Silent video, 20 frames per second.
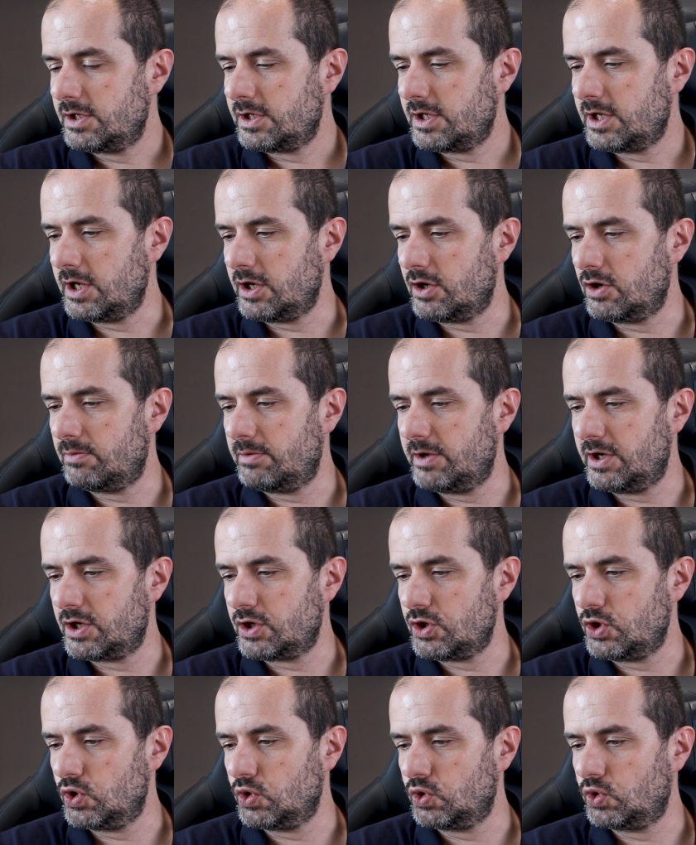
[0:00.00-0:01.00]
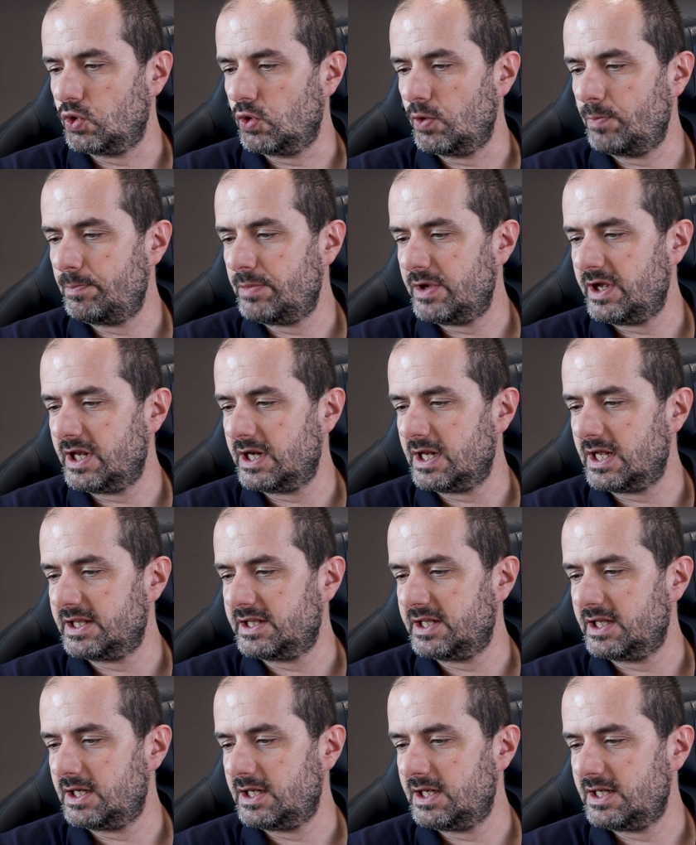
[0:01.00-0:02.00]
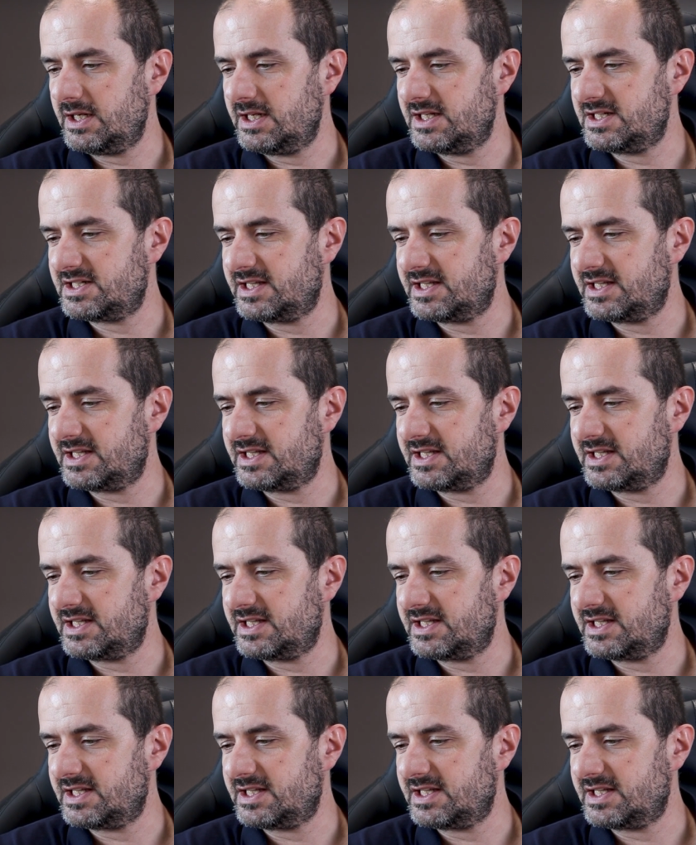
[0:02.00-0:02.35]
Quiero ver YouTube en la tele